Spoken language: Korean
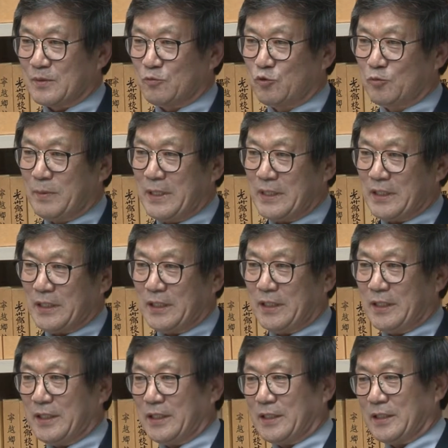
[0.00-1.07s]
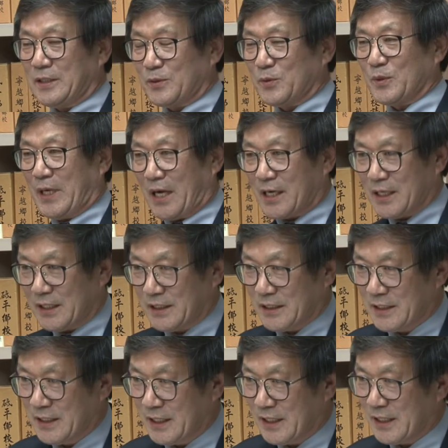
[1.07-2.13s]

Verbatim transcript: 후반기 또 약간 음.